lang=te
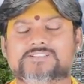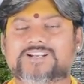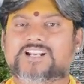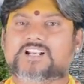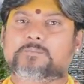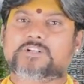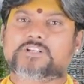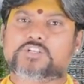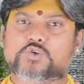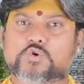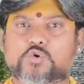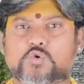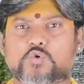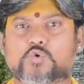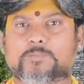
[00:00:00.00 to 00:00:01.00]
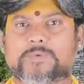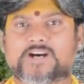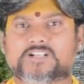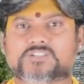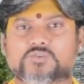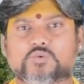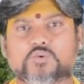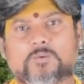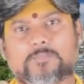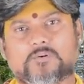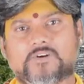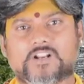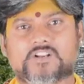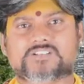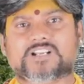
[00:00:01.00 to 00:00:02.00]
చాలామంది యోగులు మహర్షులు
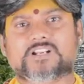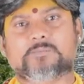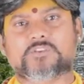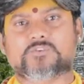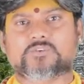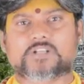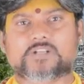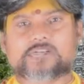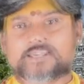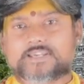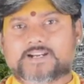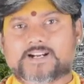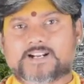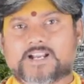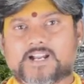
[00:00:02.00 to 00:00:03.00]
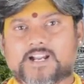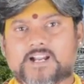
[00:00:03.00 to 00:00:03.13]
గొప్పవాళ్ళు చాలామంది ఉన్నారు ఇక్కడ